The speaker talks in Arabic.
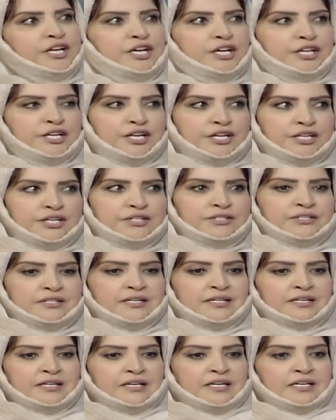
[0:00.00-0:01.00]
احنا نحط
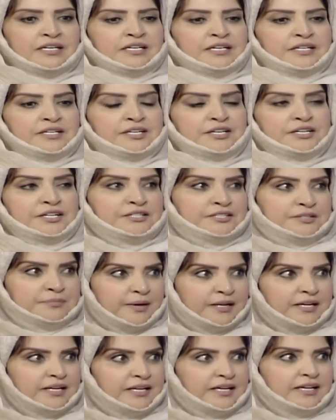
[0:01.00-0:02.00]
يعني احنا
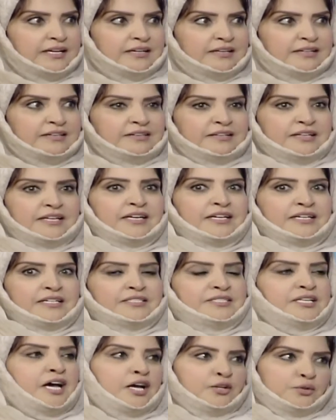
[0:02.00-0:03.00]
نتمنى ان
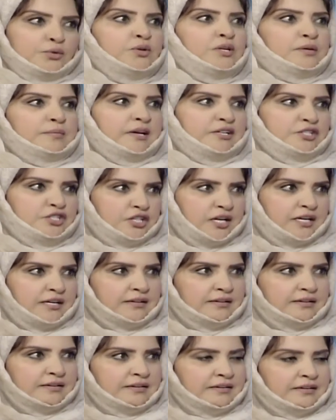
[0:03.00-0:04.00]
يساعدونا بهالشيء
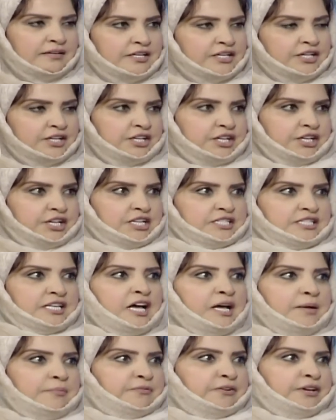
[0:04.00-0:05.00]
نعم. يعني احنا
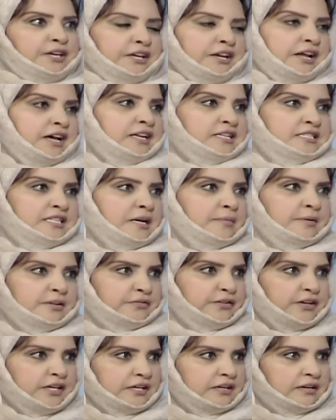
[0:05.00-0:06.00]
صاحب فكر انا صاحبه
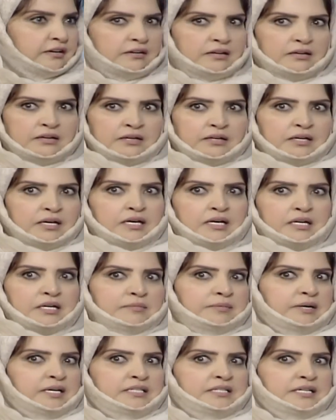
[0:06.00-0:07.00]
فكر طبعا. انا
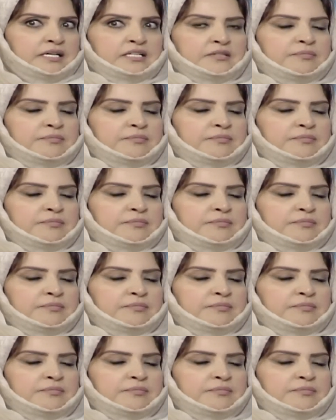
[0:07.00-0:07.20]
ما عندي احط